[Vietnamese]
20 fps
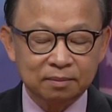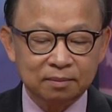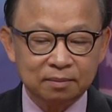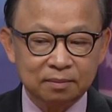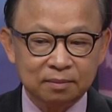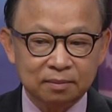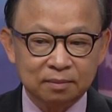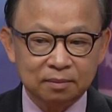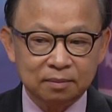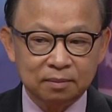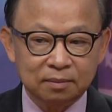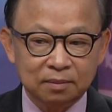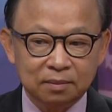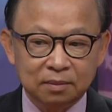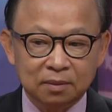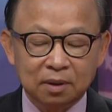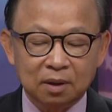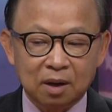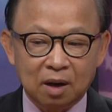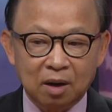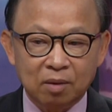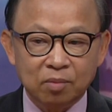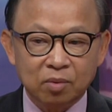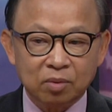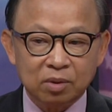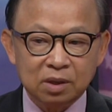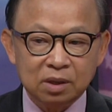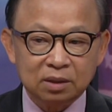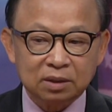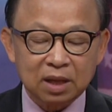không họ không
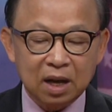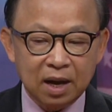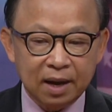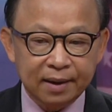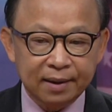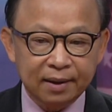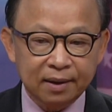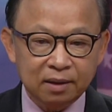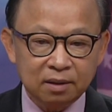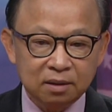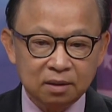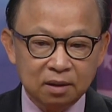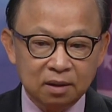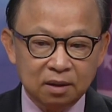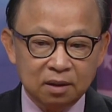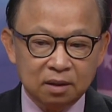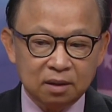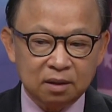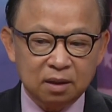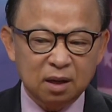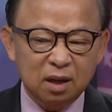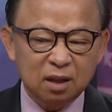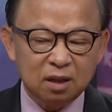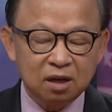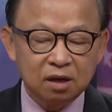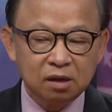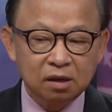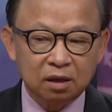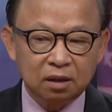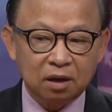có đứng tên á thì
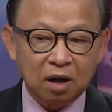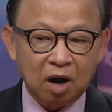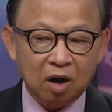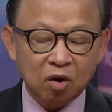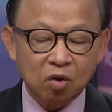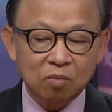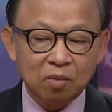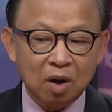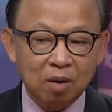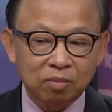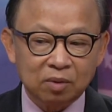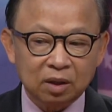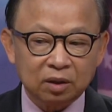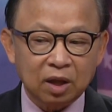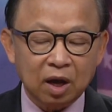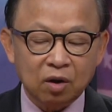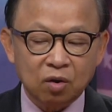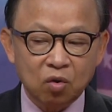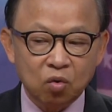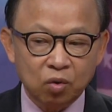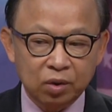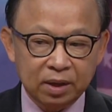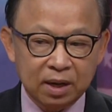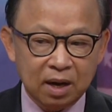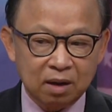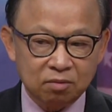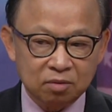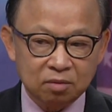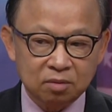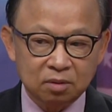thường họ cũng không có theo đuổi
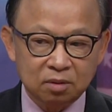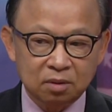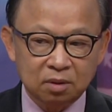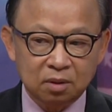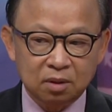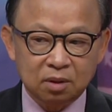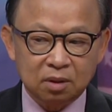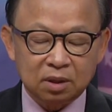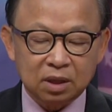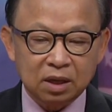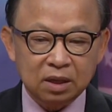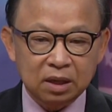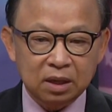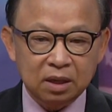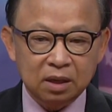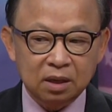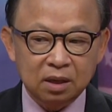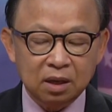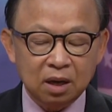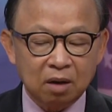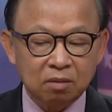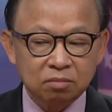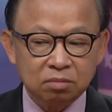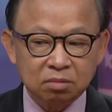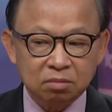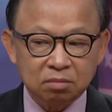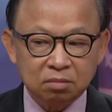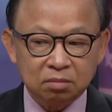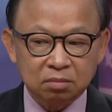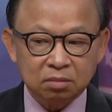đâu tại vì
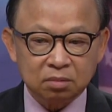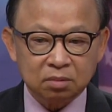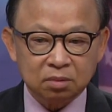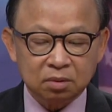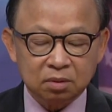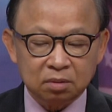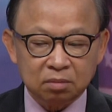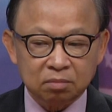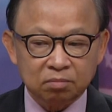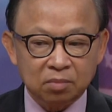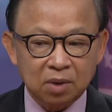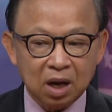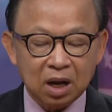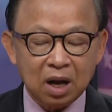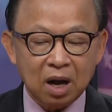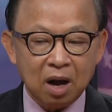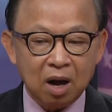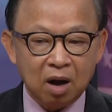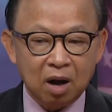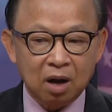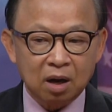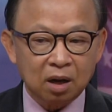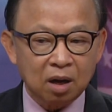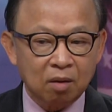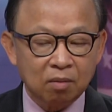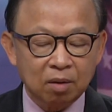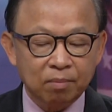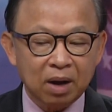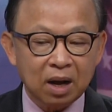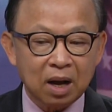ông mất họ
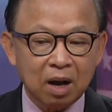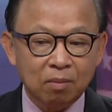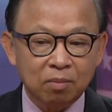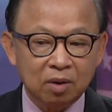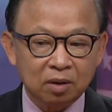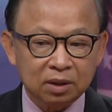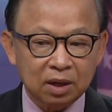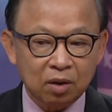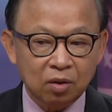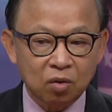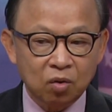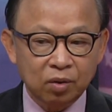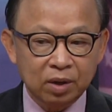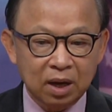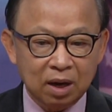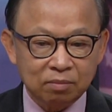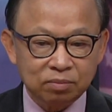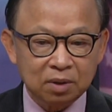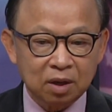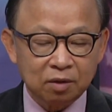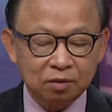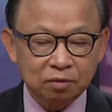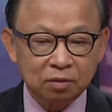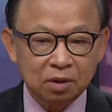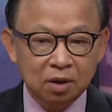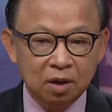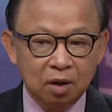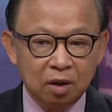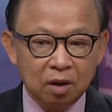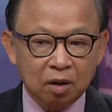không có mất công họ theo đuổi ông thôi
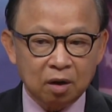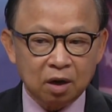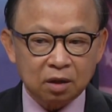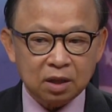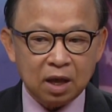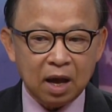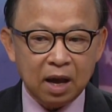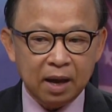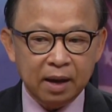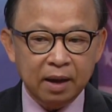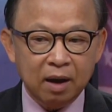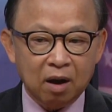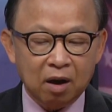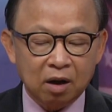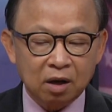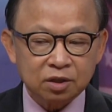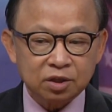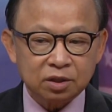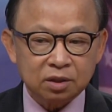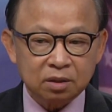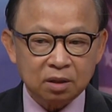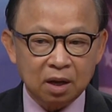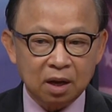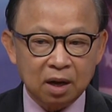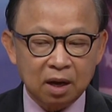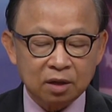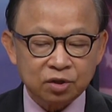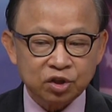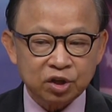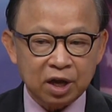có thể họ
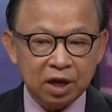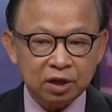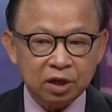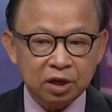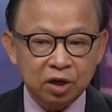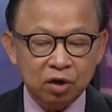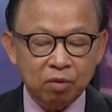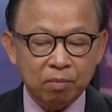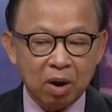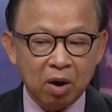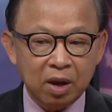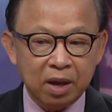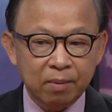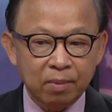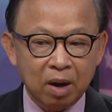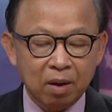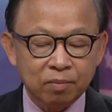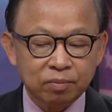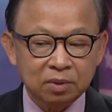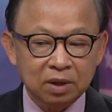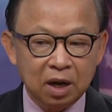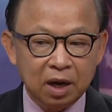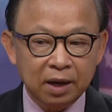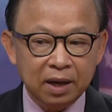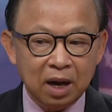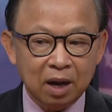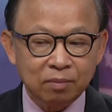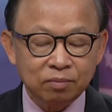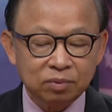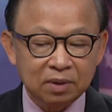uh, sẽ kêu bảo hiểm ông gửi
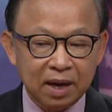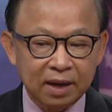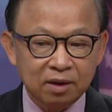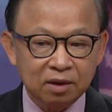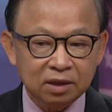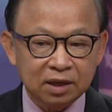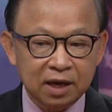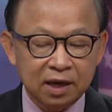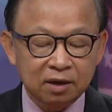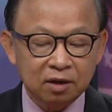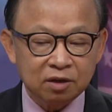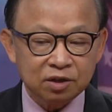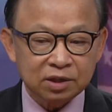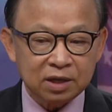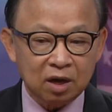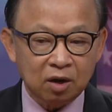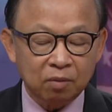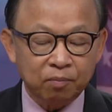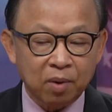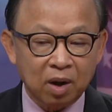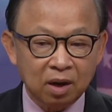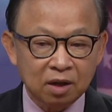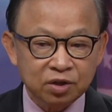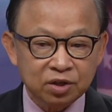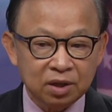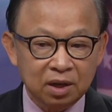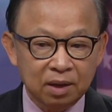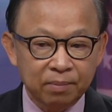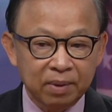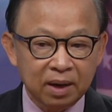ông để nó khi nó settle
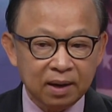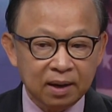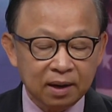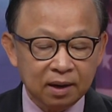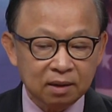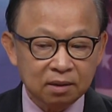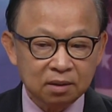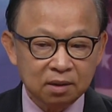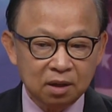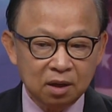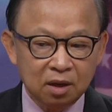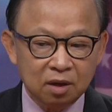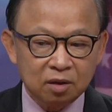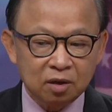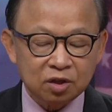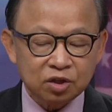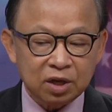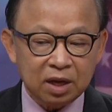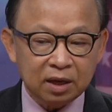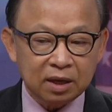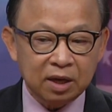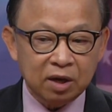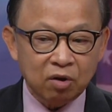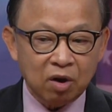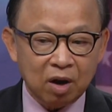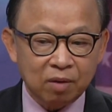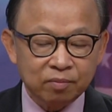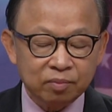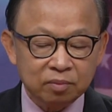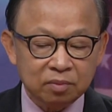policy limit đó nó sẽ kêu
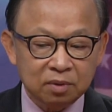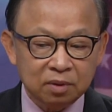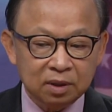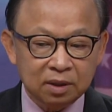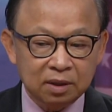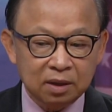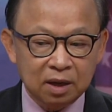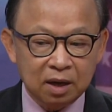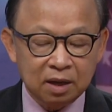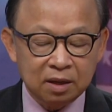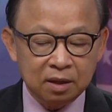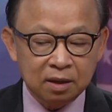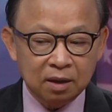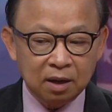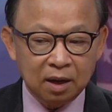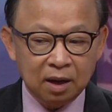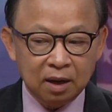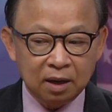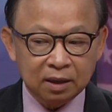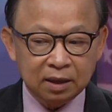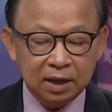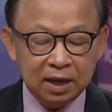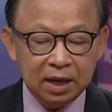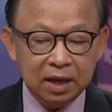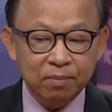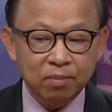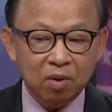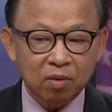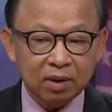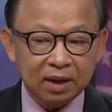ông uh, uh,
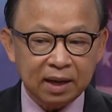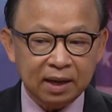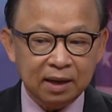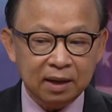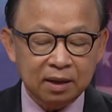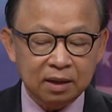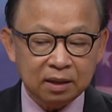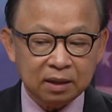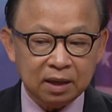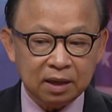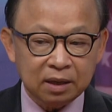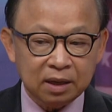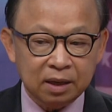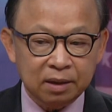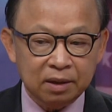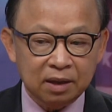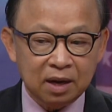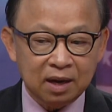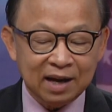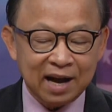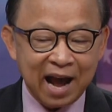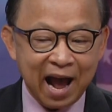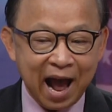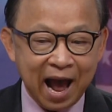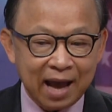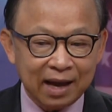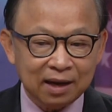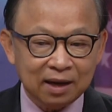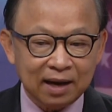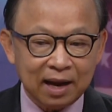ký một cái cái cái lời
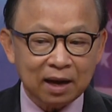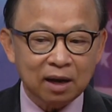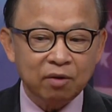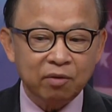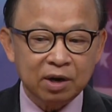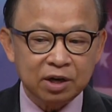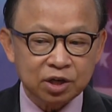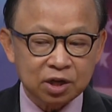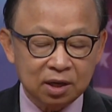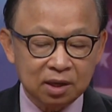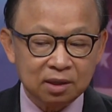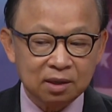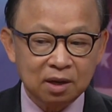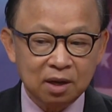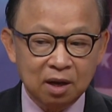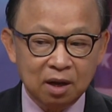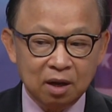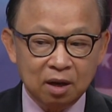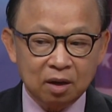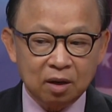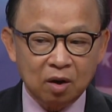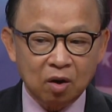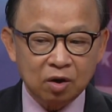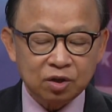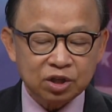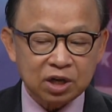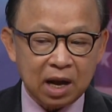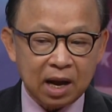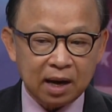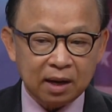khai cái declaration nói
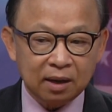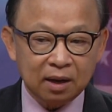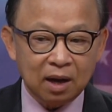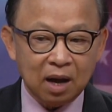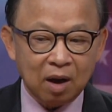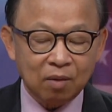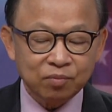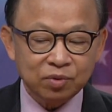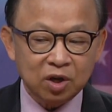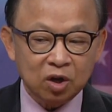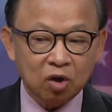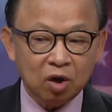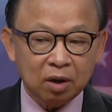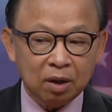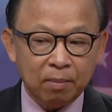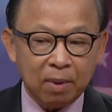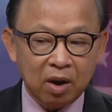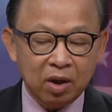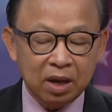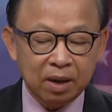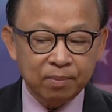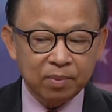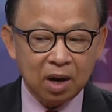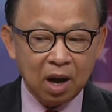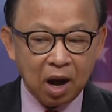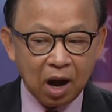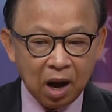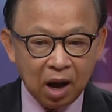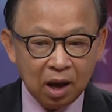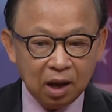rằng đó ông chỉ có cái bảo hiểm
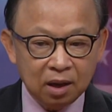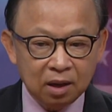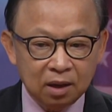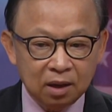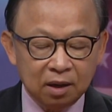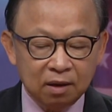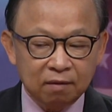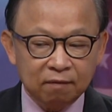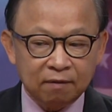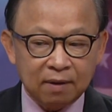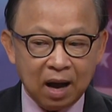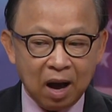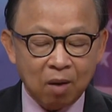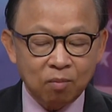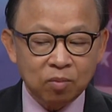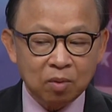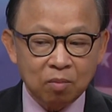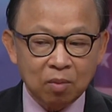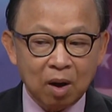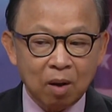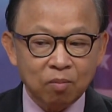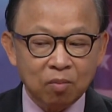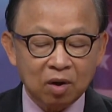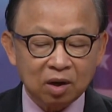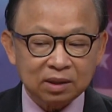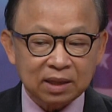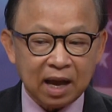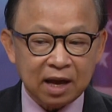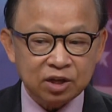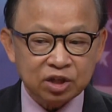đó và ông cũng không có
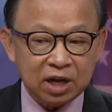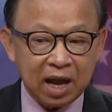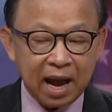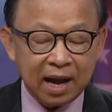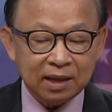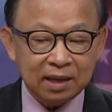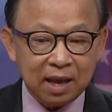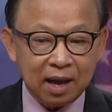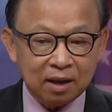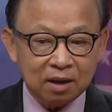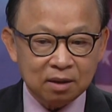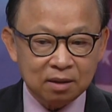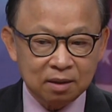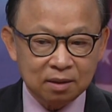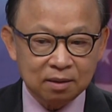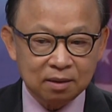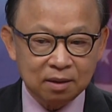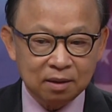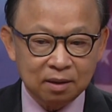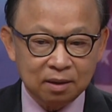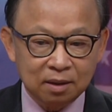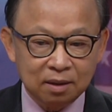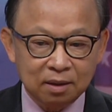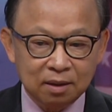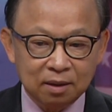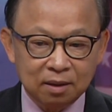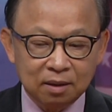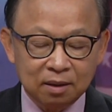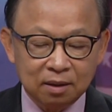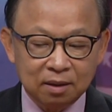tài sản nha. Có gửi cho
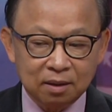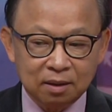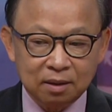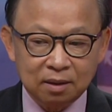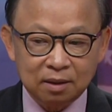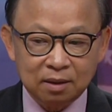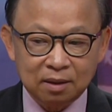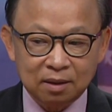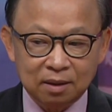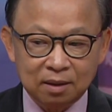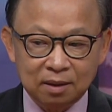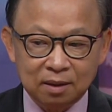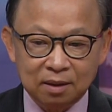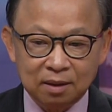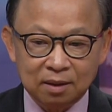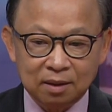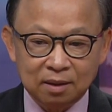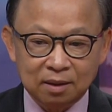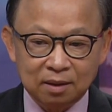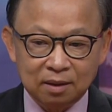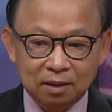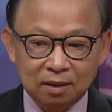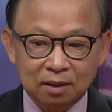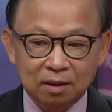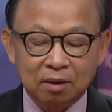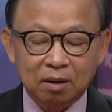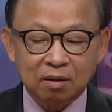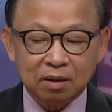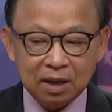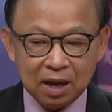tôi, tôi có chuyện chuyện rồi.
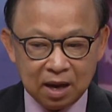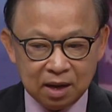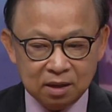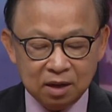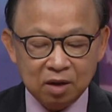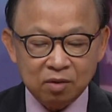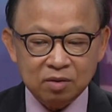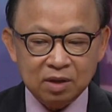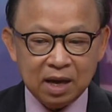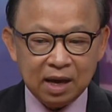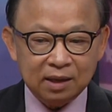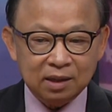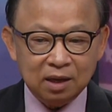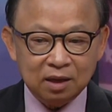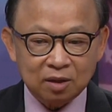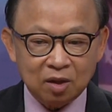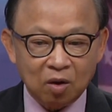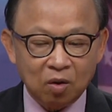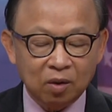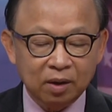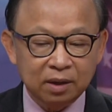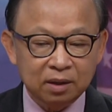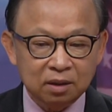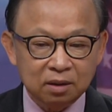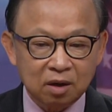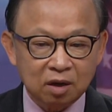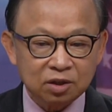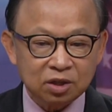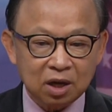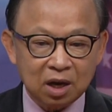Ok, nếu vậy thì thôi,
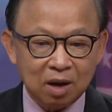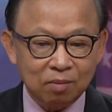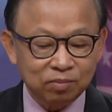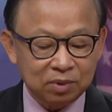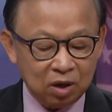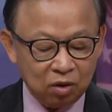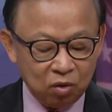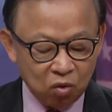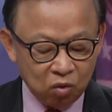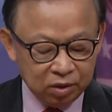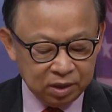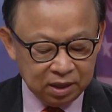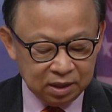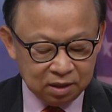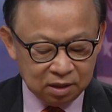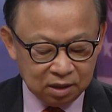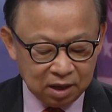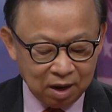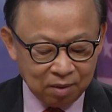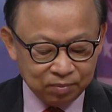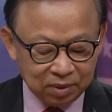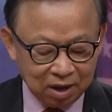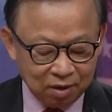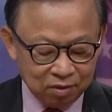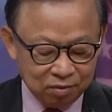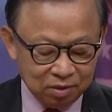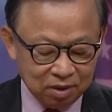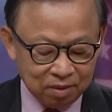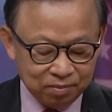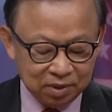nó sẽ không theo đuổi gì nữa ông
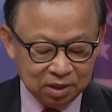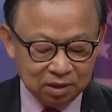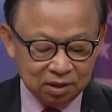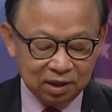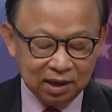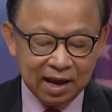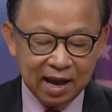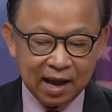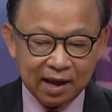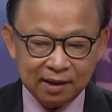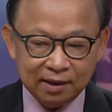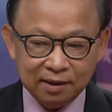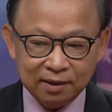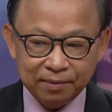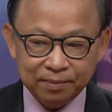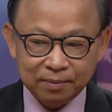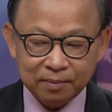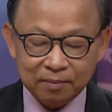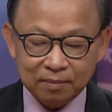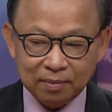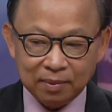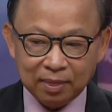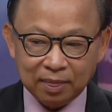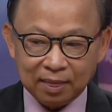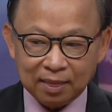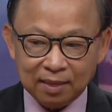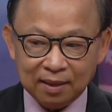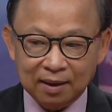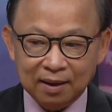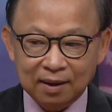đâu, ông đừng có ngại. À,
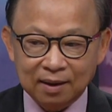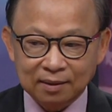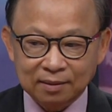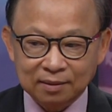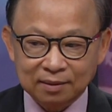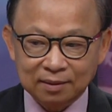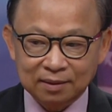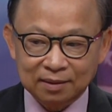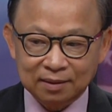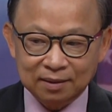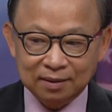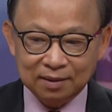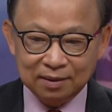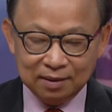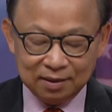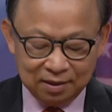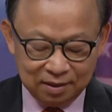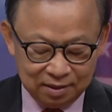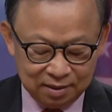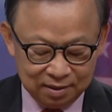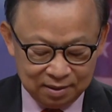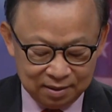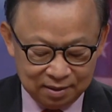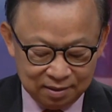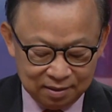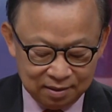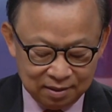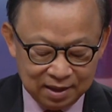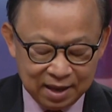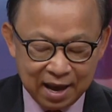vâng, yeah. vậy cảm ơn rất
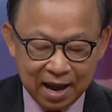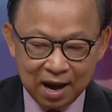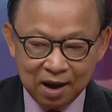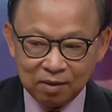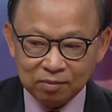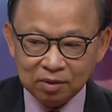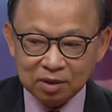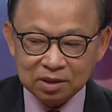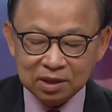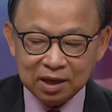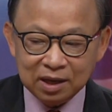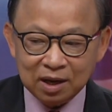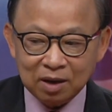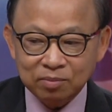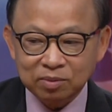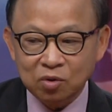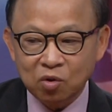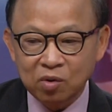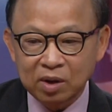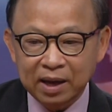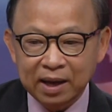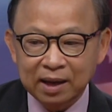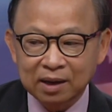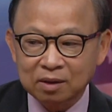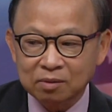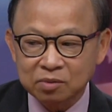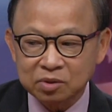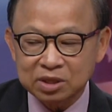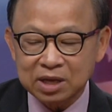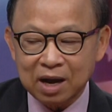nhiều. Dạ, không có chi, ông ngủ yên,
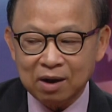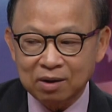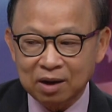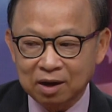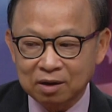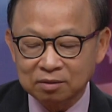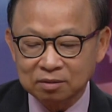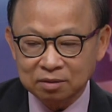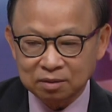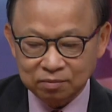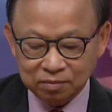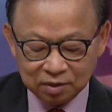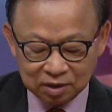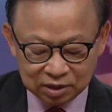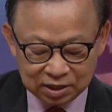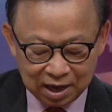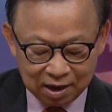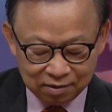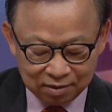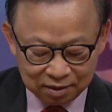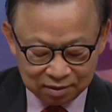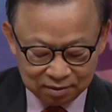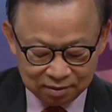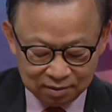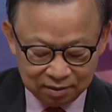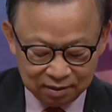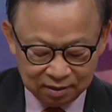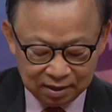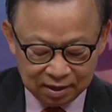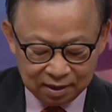không có sao đâu, không có sao đâu.
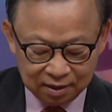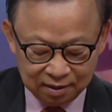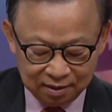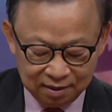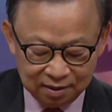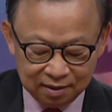Okay. Yeah.